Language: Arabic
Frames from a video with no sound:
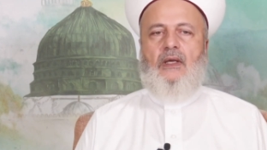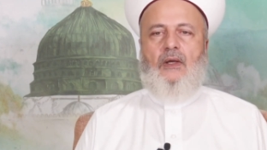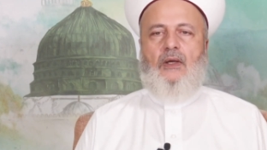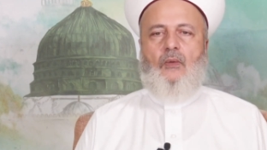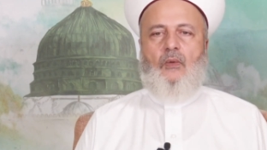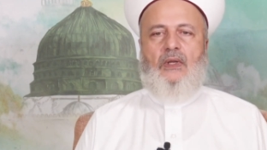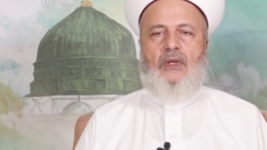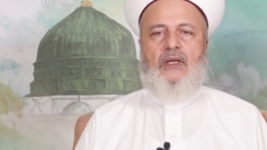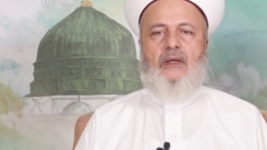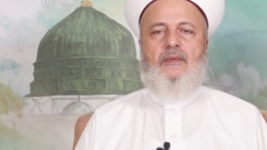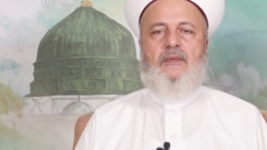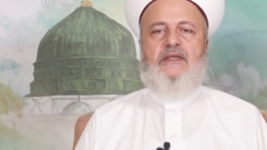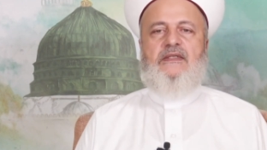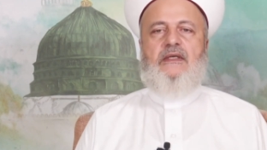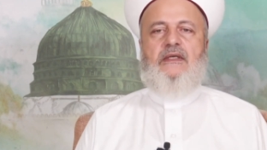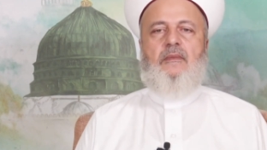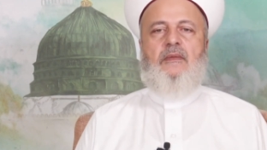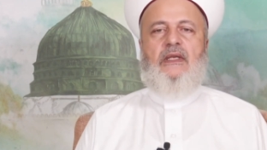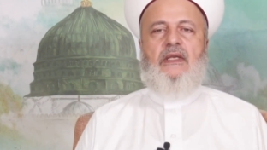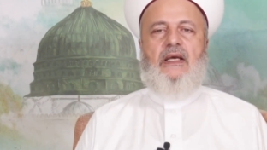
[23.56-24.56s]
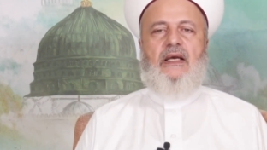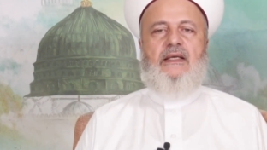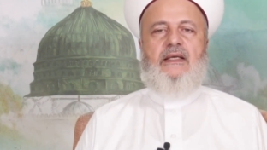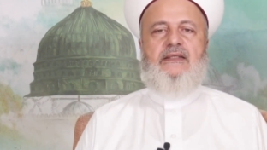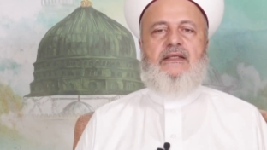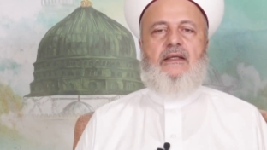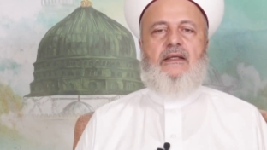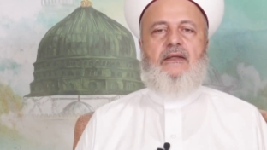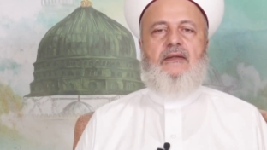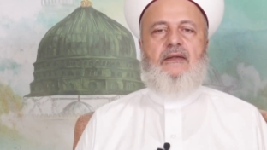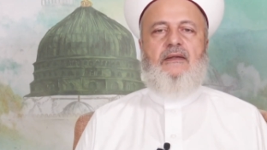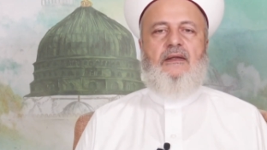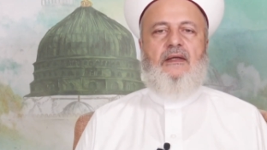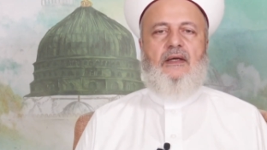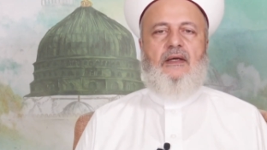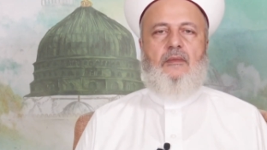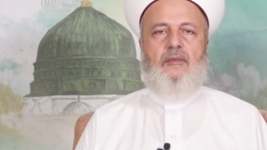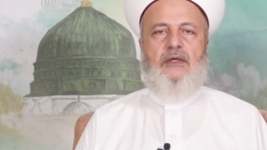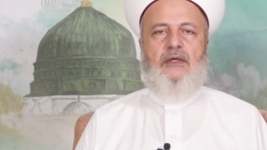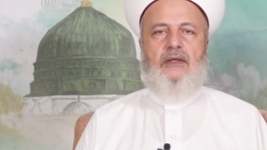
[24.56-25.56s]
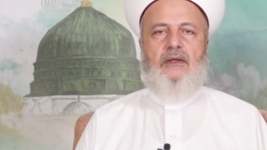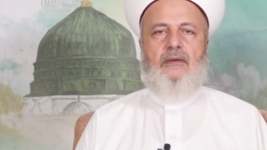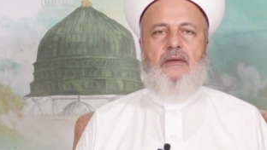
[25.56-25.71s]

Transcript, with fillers: ولبس من أحسن ثيابه